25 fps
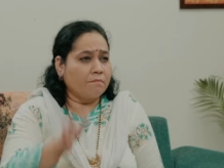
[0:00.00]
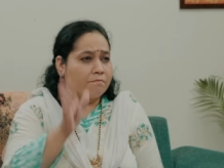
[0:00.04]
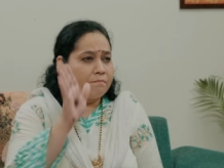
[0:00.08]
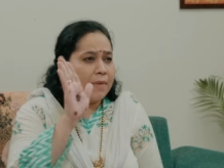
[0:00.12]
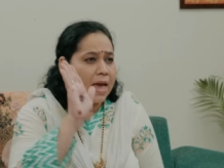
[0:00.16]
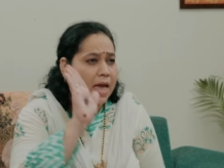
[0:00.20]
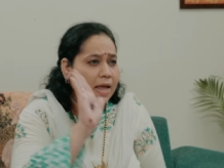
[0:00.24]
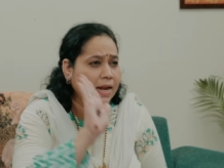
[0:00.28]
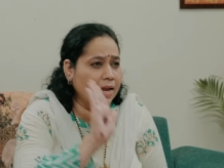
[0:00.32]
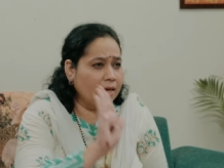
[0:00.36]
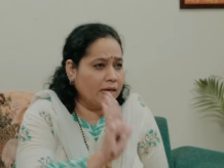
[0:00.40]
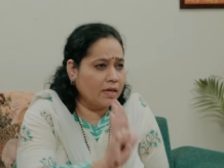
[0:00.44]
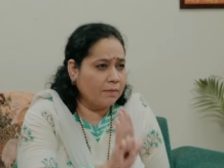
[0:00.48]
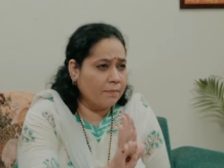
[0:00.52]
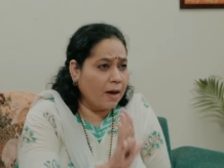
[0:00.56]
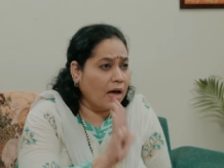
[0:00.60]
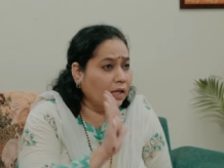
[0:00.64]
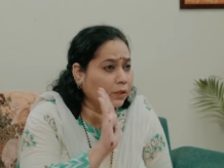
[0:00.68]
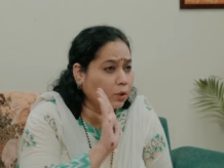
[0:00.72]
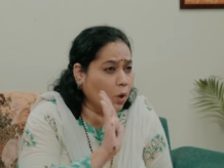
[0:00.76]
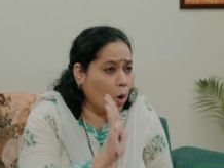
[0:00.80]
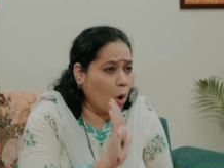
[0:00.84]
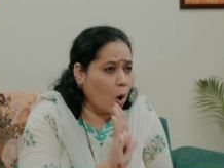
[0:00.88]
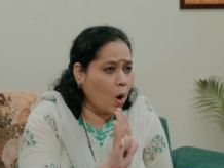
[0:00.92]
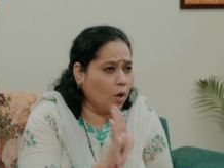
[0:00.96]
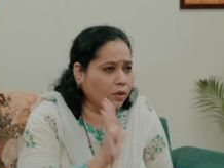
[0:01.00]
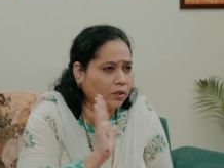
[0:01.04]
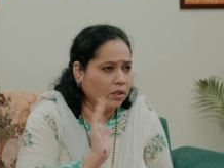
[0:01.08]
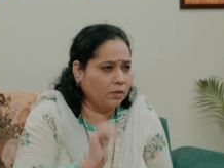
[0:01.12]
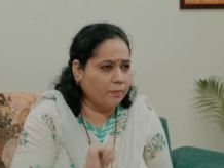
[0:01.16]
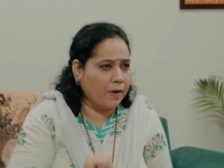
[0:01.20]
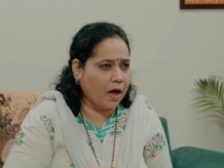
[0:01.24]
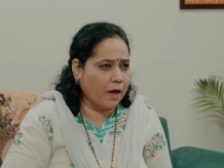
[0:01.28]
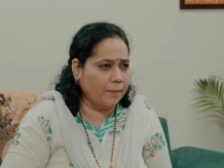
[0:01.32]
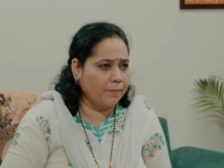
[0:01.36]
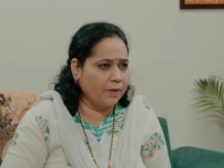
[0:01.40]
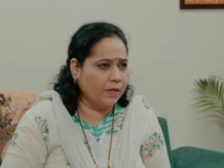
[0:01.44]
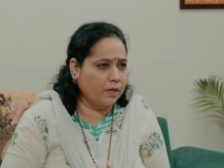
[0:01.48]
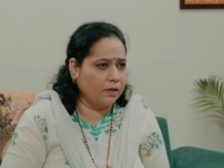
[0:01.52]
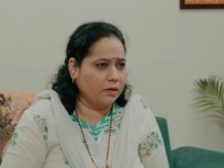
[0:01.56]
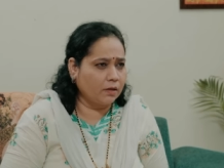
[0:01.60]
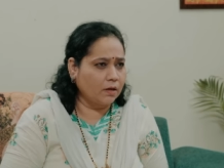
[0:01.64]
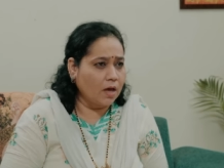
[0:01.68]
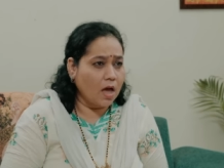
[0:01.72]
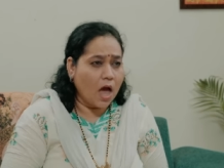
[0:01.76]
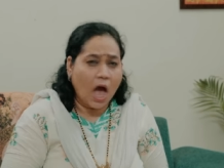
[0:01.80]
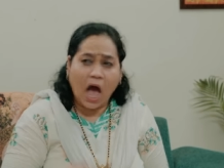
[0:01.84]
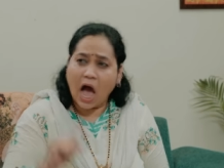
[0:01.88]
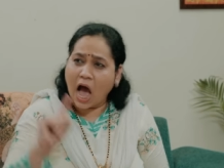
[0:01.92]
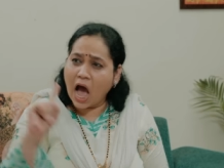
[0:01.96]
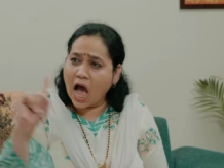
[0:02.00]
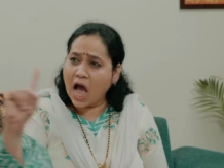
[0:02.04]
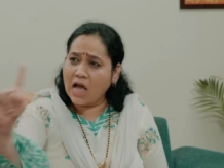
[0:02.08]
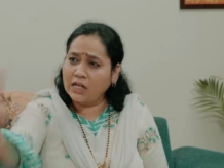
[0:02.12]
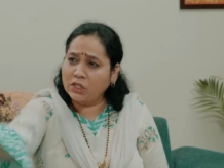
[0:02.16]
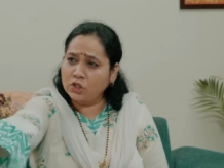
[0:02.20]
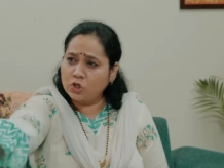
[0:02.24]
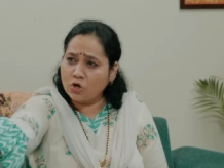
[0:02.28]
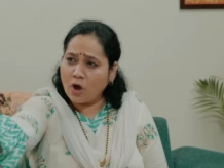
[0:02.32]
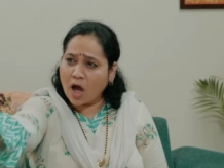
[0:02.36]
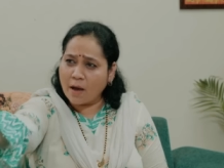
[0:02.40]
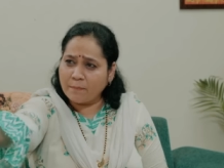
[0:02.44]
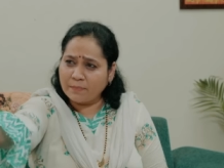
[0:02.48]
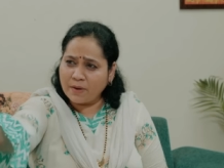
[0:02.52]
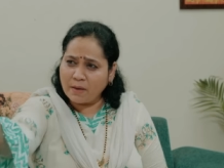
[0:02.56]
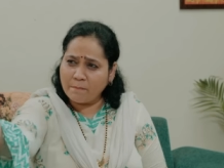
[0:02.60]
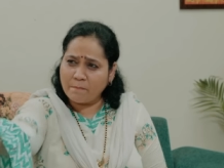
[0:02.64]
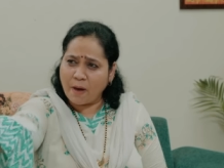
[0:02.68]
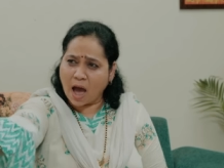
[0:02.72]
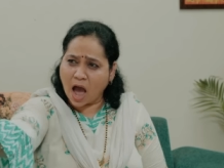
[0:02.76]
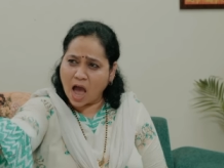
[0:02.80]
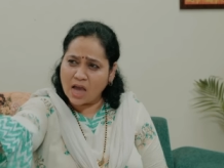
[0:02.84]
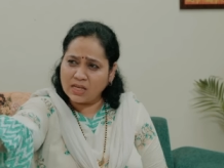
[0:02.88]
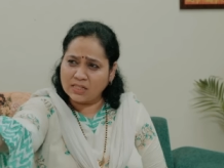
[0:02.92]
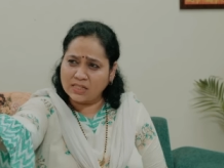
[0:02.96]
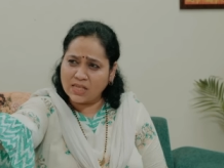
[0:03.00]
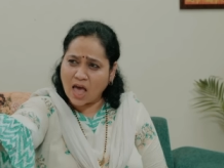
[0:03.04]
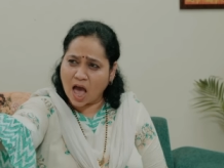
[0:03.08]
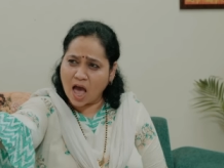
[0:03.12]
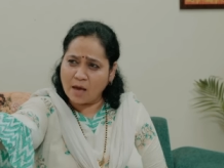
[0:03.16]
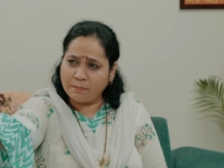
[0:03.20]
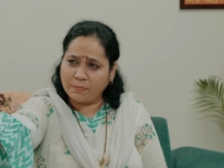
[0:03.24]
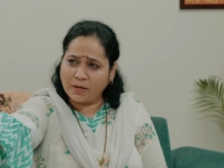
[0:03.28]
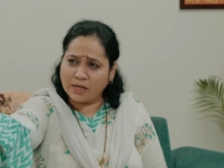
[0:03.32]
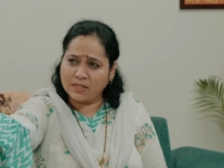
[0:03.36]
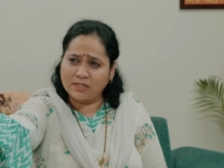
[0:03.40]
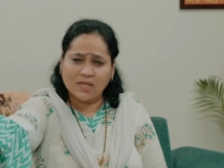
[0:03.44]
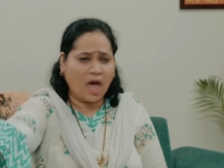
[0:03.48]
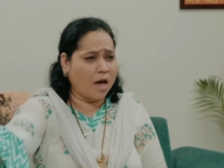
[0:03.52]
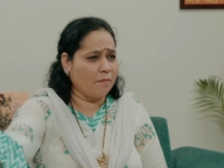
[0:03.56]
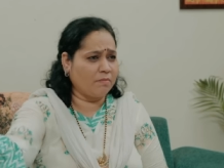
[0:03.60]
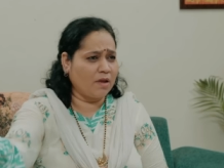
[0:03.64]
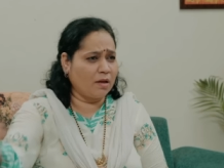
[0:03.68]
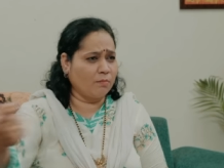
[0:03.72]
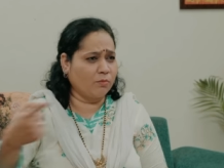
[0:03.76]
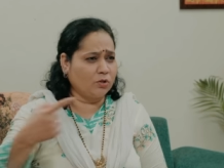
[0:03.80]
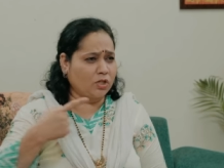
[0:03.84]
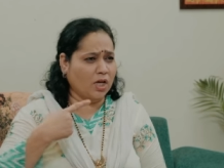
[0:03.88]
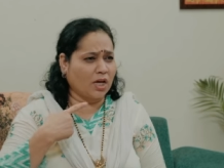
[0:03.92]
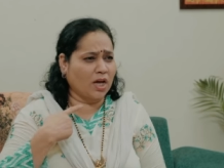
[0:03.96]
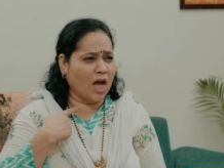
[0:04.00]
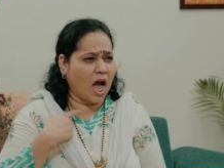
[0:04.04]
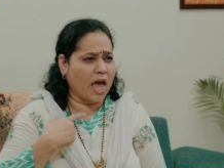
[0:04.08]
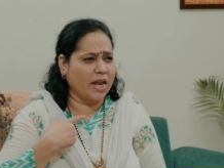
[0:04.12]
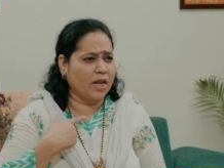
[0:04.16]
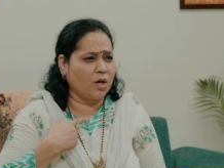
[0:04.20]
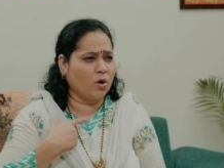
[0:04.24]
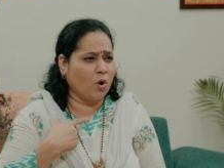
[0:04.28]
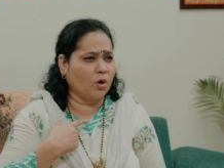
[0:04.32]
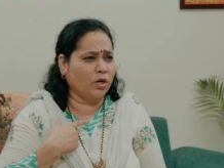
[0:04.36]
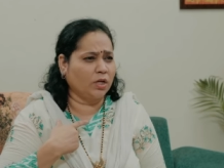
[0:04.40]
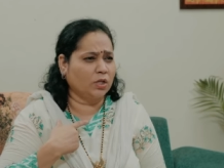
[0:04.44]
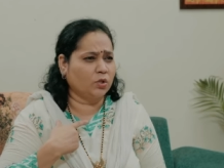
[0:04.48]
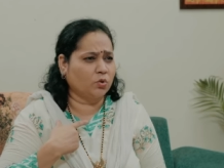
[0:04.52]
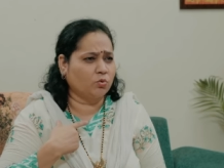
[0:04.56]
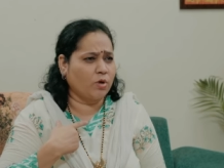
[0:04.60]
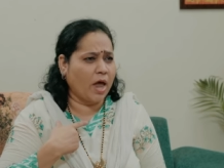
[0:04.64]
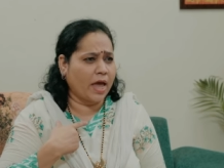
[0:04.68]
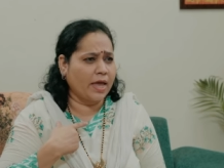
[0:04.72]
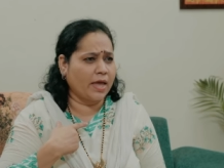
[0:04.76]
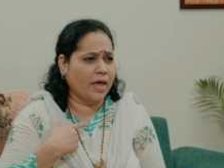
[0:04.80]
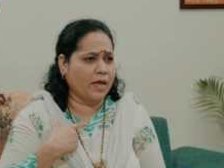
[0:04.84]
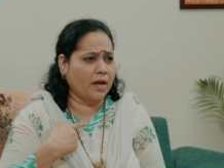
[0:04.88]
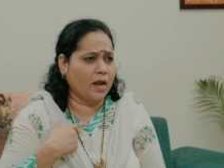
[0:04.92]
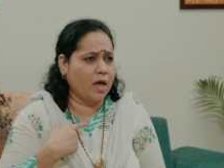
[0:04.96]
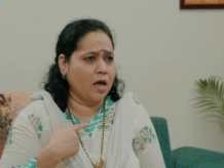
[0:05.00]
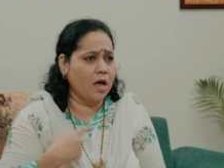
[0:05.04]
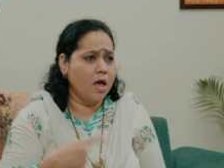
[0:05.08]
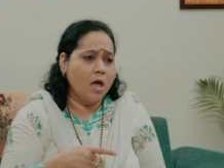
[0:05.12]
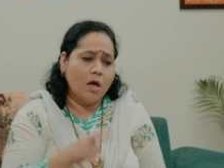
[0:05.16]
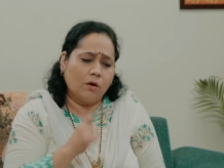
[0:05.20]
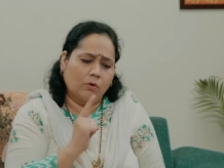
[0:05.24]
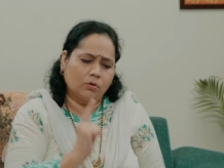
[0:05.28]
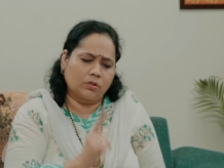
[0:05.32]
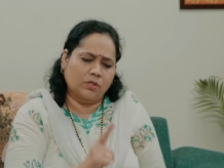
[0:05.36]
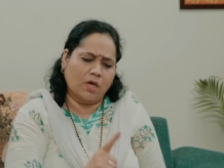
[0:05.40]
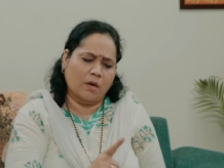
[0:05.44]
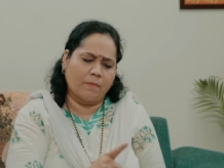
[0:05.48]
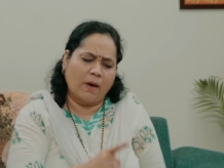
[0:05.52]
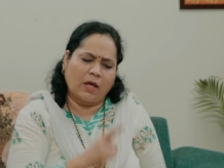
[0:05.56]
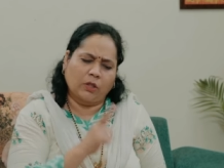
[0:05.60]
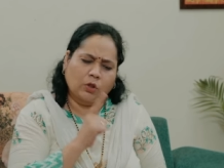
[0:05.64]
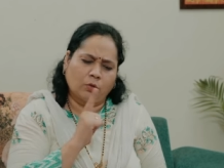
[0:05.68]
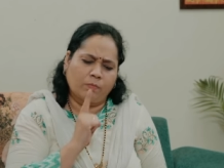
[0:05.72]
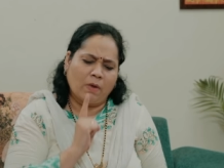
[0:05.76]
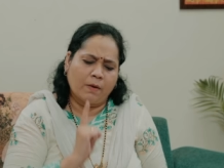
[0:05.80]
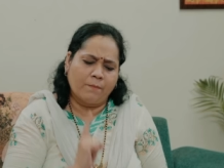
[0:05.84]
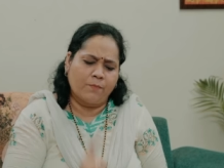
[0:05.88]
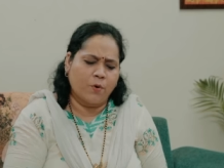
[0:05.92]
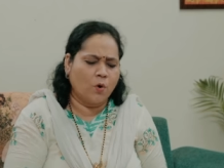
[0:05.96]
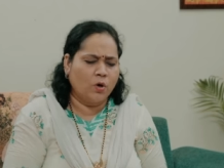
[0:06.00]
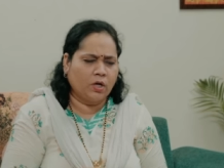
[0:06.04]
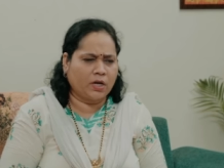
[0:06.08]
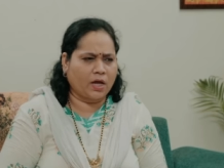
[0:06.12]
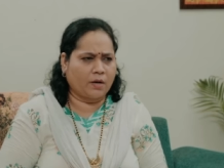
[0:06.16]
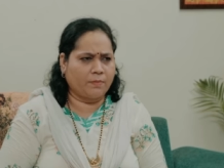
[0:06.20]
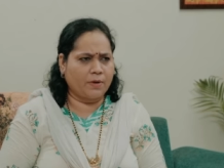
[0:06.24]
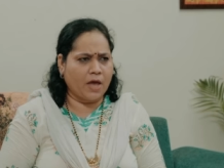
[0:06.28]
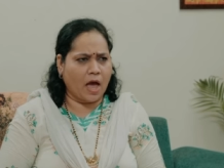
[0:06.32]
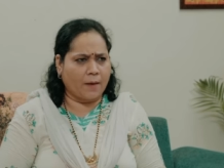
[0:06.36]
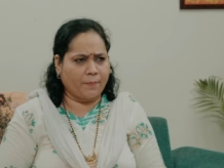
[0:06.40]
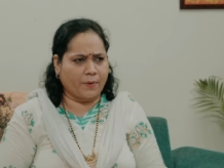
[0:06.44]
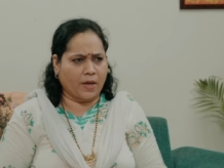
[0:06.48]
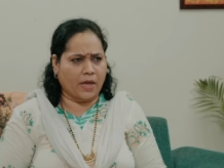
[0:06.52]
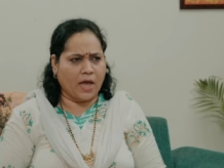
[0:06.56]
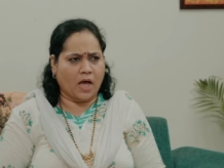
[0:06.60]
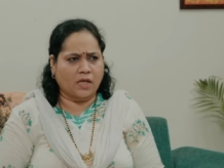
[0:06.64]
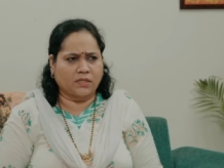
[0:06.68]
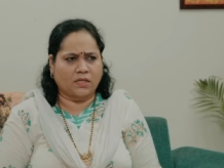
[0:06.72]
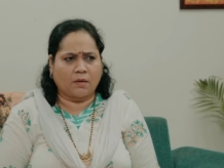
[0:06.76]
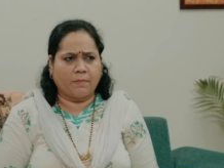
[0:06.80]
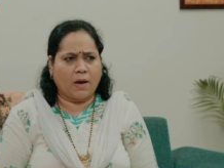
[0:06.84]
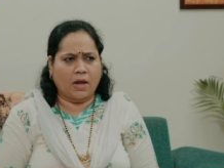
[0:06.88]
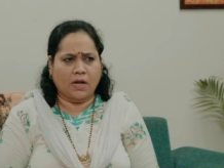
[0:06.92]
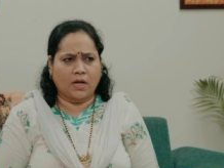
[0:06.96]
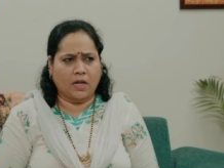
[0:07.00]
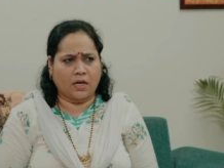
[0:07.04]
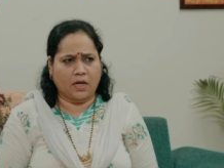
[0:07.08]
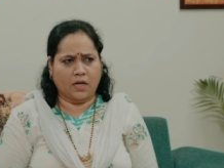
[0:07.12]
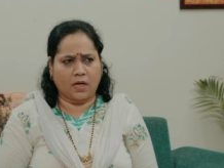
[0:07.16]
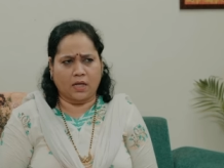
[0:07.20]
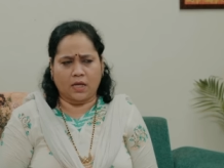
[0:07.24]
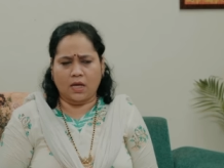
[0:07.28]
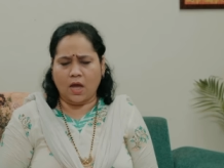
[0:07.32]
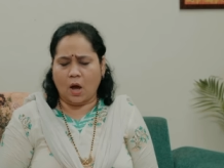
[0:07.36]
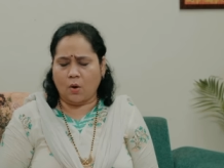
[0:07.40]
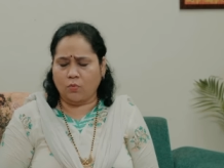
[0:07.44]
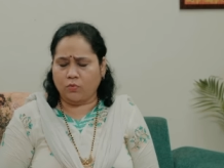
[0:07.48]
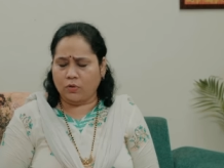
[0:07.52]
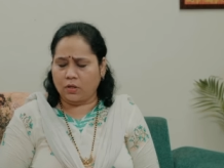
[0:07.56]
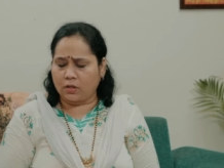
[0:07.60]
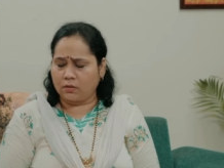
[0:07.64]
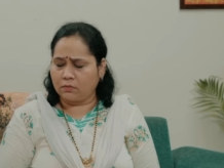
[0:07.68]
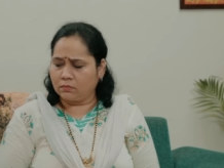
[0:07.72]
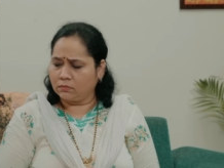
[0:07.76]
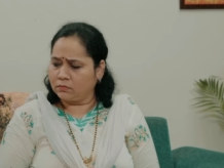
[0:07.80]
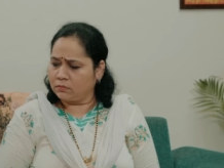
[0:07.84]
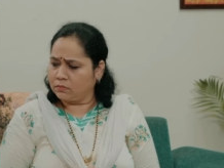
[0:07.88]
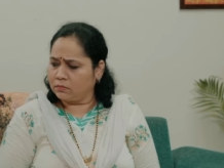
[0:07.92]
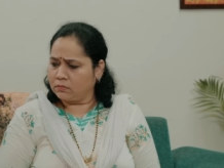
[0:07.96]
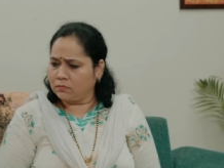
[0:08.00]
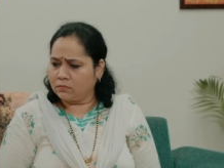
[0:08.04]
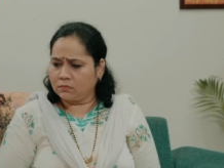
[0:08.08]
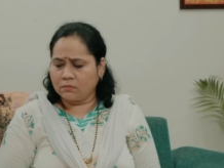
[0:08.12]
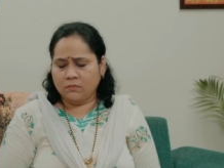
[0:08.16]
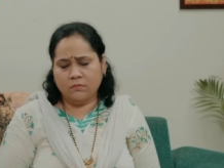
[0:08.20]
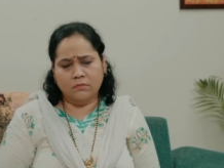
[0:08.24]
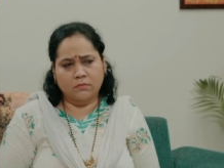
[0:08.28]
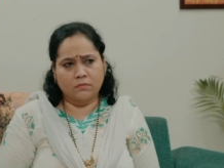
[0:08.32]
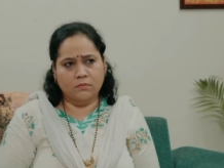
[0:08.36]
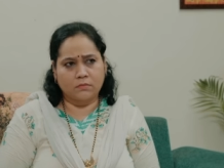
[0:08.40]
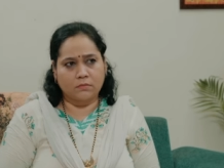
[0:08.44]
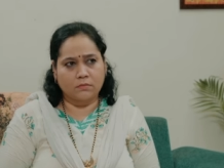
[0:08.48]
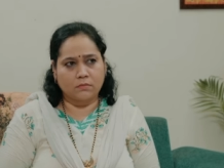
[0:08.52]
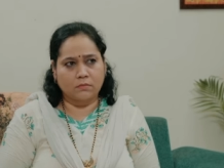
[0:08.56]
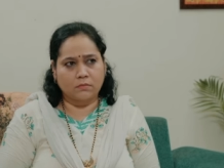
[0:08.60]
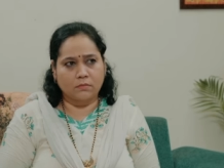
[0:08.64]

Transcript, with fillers: पहले की बात और थी भाभी आज जो आपने भाई साहब के सामने मुझे खरी खोटी सुनाई है ना उसके बाद तो मैं भूल कर भी आपके यहाँ सामान लेने नहीं आऊंगी अरे तुम